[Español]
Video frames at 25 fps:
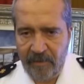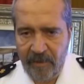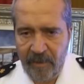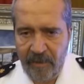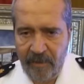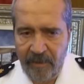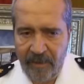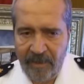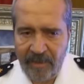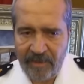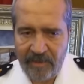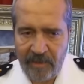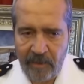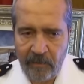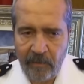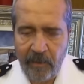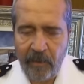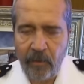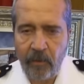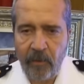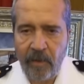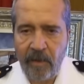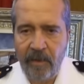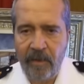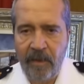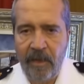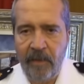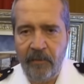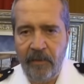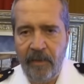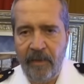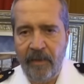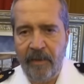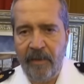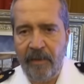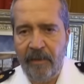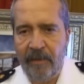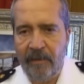técnicas salvadoras de la
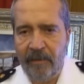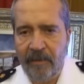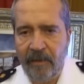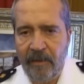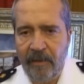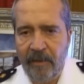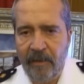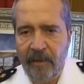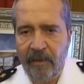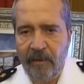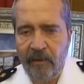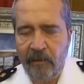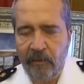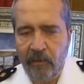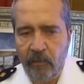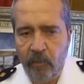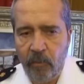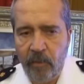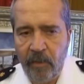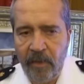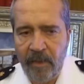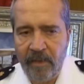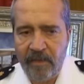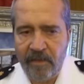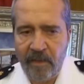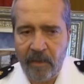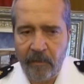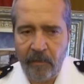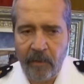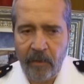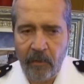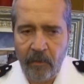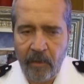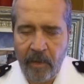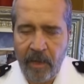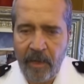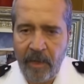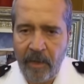vida y técnicas de cirugía
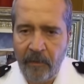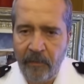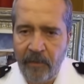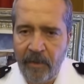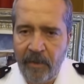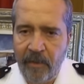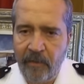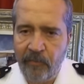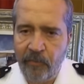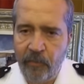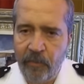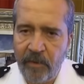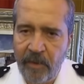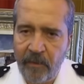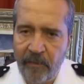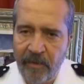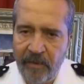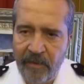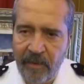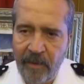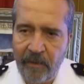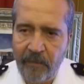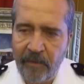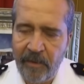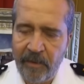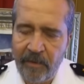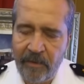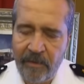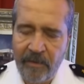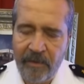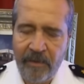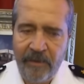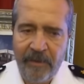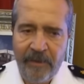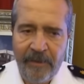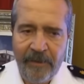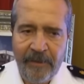salvadoras de la vida fundamentalmente